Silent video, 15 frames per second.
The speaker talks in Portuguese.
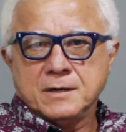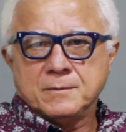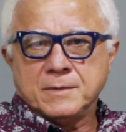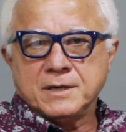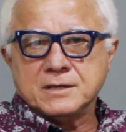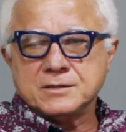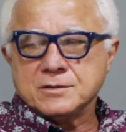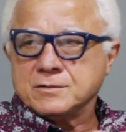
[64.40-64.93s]
uma
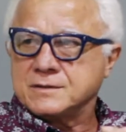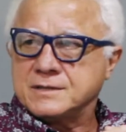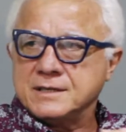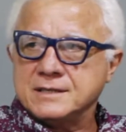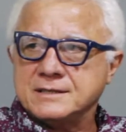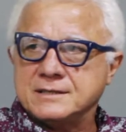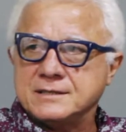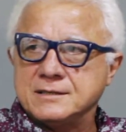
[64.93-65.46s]
região
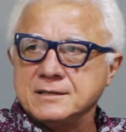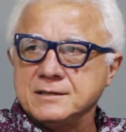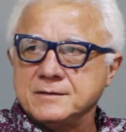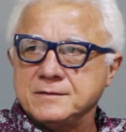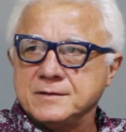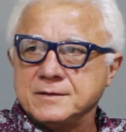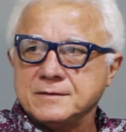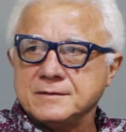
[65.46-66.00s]

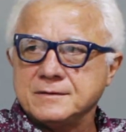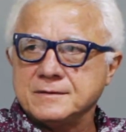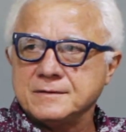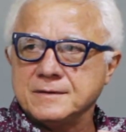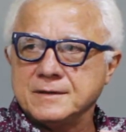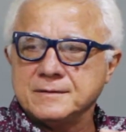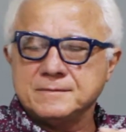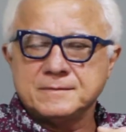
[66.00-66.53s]
sensível,
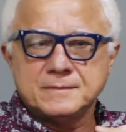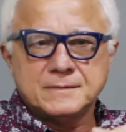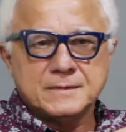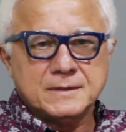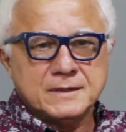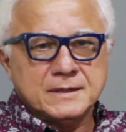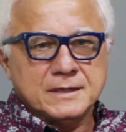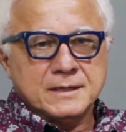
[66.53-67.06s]
não é?
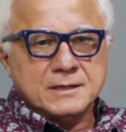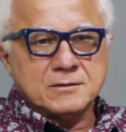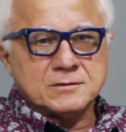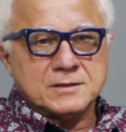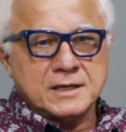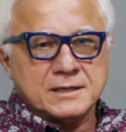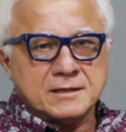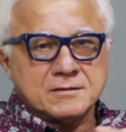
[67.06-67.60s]
E
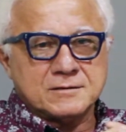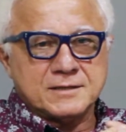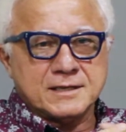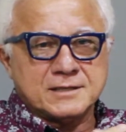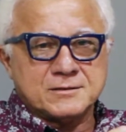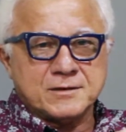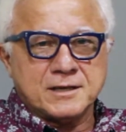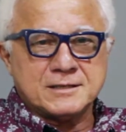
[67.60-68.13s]
os
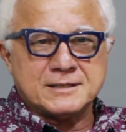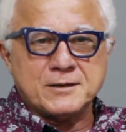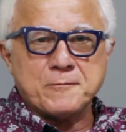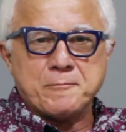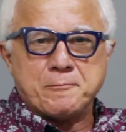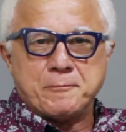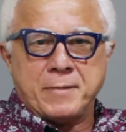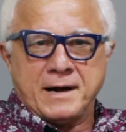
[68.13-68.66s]
heterossexuais têm um
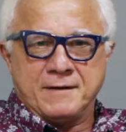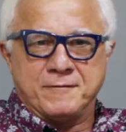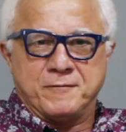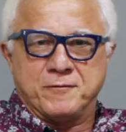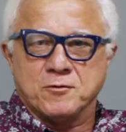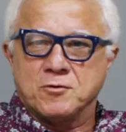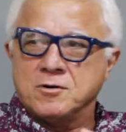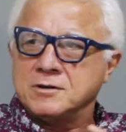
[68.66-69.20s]

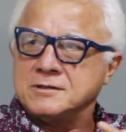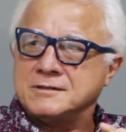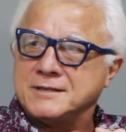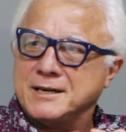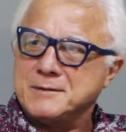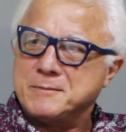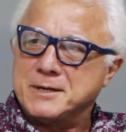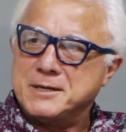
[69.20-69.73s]
pavor de
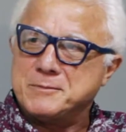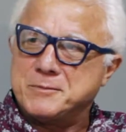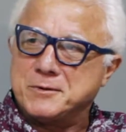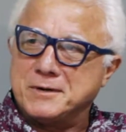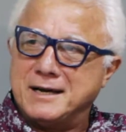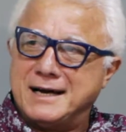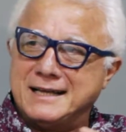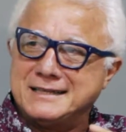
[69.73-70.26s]
serem
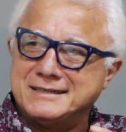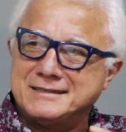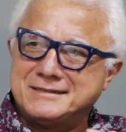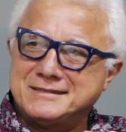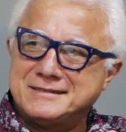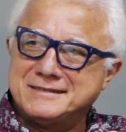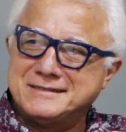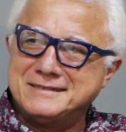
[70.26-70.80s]
manipulados.
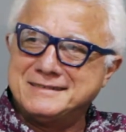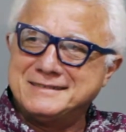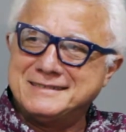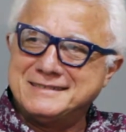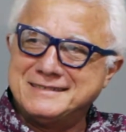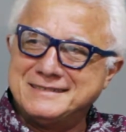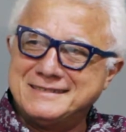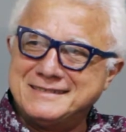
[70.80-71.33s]
Sim.
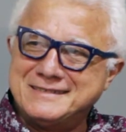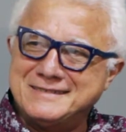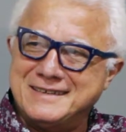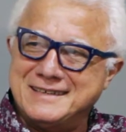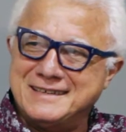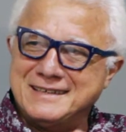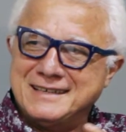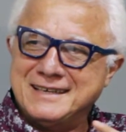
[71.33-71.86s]
Não
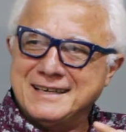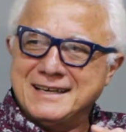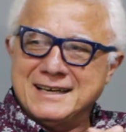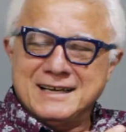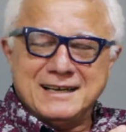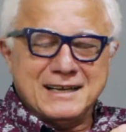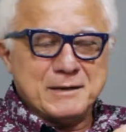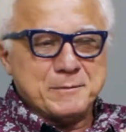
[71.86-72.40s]
é?
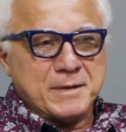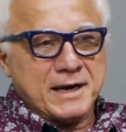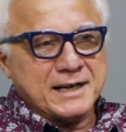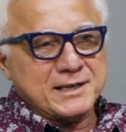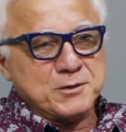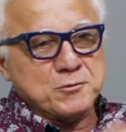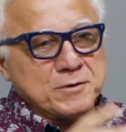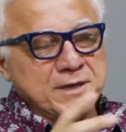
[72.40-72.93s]
Lembrar
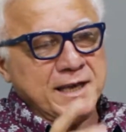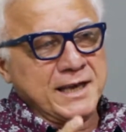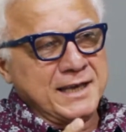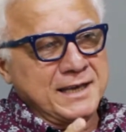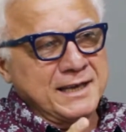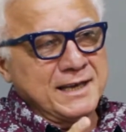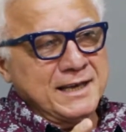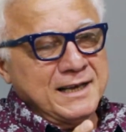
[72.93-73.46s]
que o
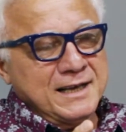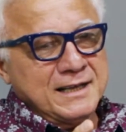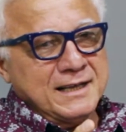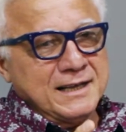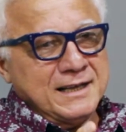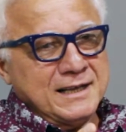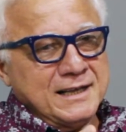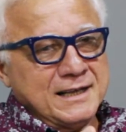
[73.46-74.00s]
gay
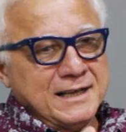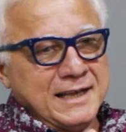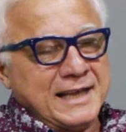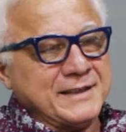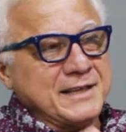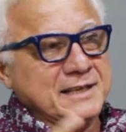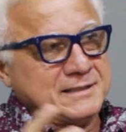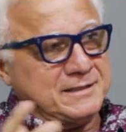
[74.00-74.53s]
é
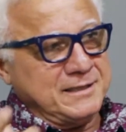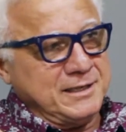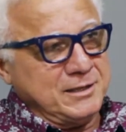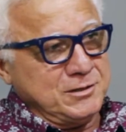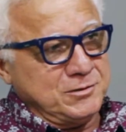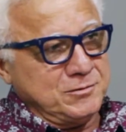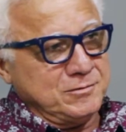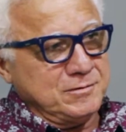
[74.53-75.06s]

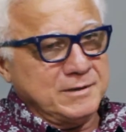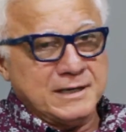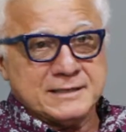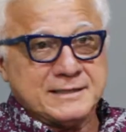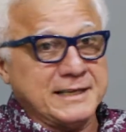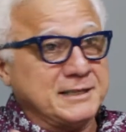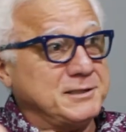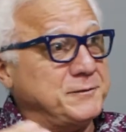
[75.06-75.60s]
desejo,
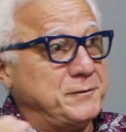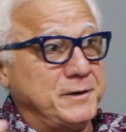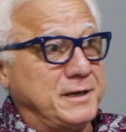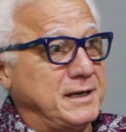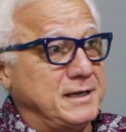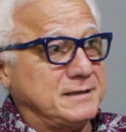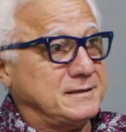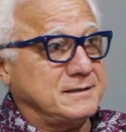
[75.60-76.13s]
essa é a
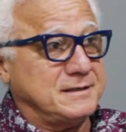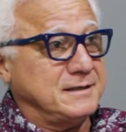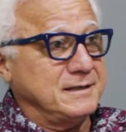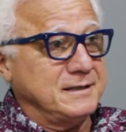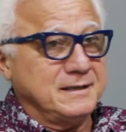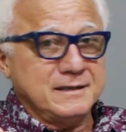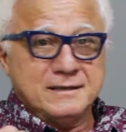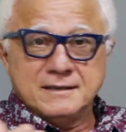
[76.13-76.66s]
diferença.
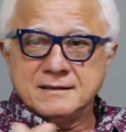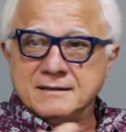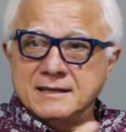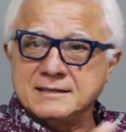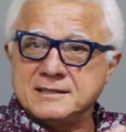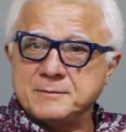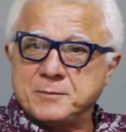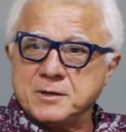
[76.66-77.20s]

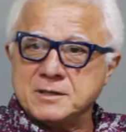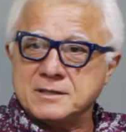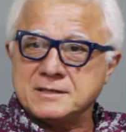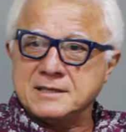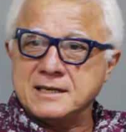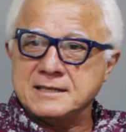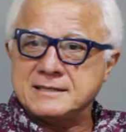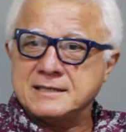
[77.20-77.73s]
Né? Você pode
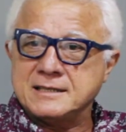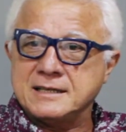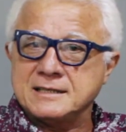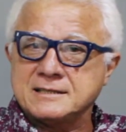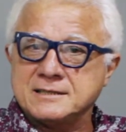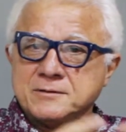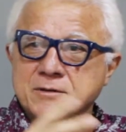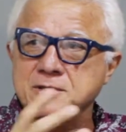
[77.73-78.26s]
ter
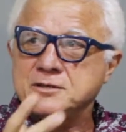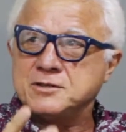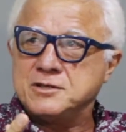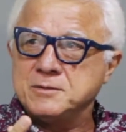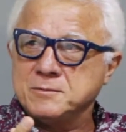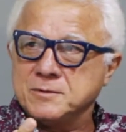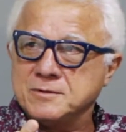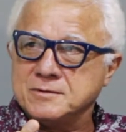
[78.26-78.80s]
excitação e
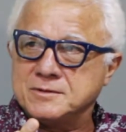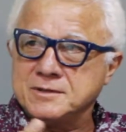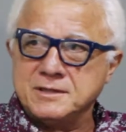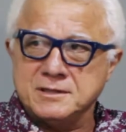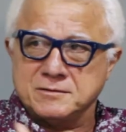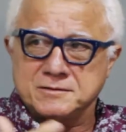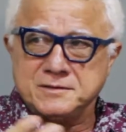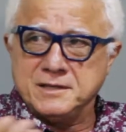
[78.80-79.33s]
estímulos e
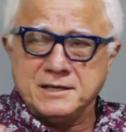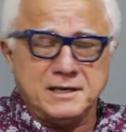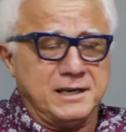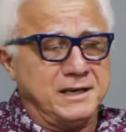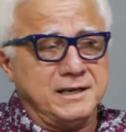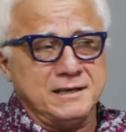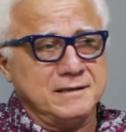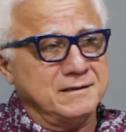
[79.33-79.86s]
não ser
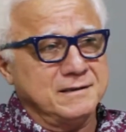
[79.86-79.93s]
gay.